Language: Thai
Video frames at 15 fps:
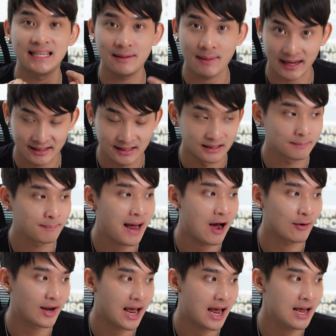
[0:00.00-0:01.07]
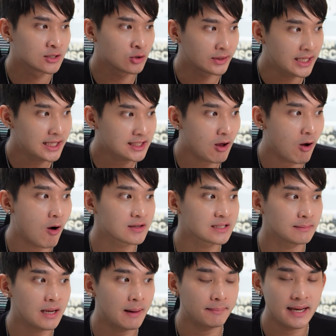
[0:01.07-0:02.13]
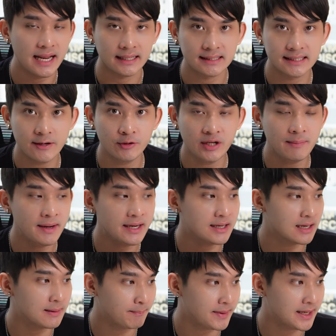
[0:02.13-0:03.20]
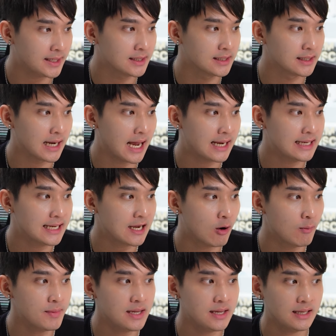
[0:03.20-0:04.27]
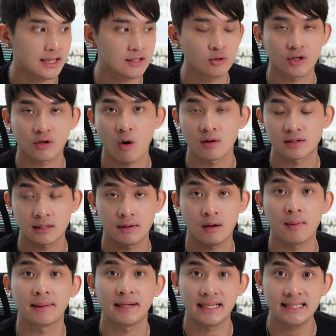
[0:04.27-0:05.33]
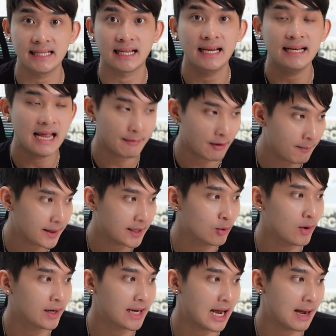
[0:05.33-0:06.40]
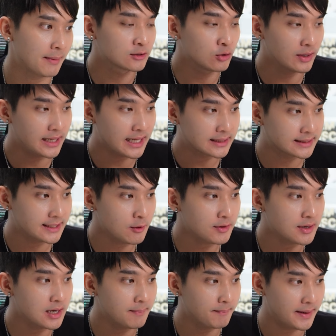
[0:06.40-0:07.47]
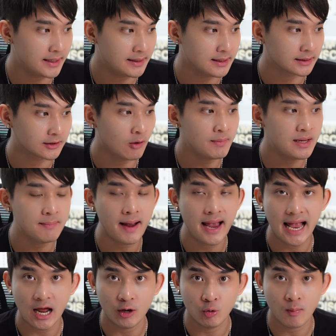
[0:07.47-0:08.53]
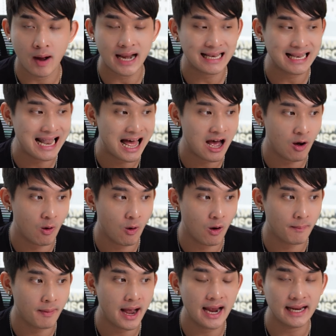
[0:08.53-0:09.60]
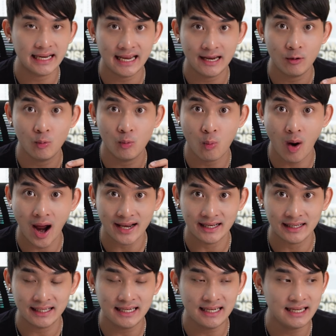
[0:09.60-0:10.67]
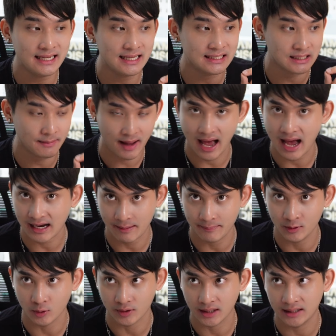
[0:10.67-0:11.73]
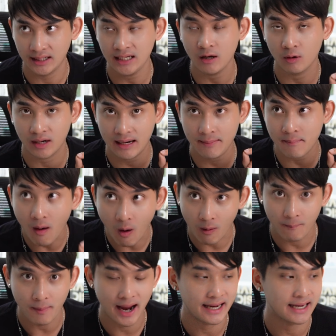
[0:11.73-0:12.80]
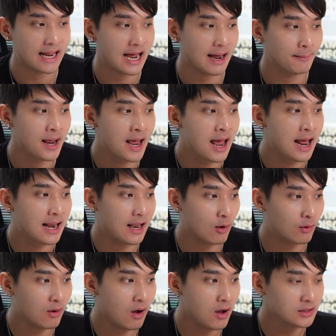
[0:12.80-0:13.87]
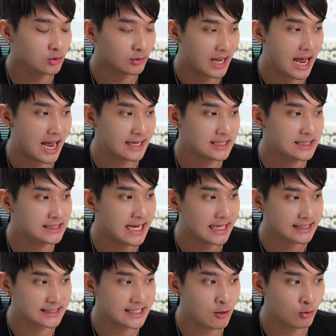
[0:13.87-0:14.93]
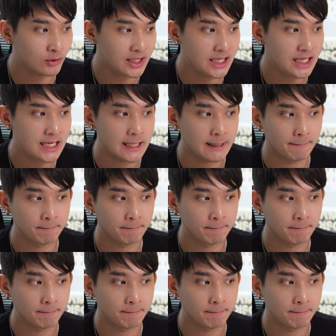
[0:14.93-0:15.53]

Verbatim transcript: t ี a t 1หรือเปล่านะฮะส่วนที่ 2 สำหรับเด็กซิ่วที่ไม่เกินปี 1 อันนี้เขามีในส่วนของสำนักบัตรนิสิตให้แนบเข้าไปด้วยนะครับส่วนเด็กซิ่วเกินปี 1 ต้องมีใบอนุมัติลาออกภายในวันที่สภากำหนดอย่างที่เราได้บอกไปนะครับแล้วแล้วก็สุดท้ายคือเด็กซิ่วที่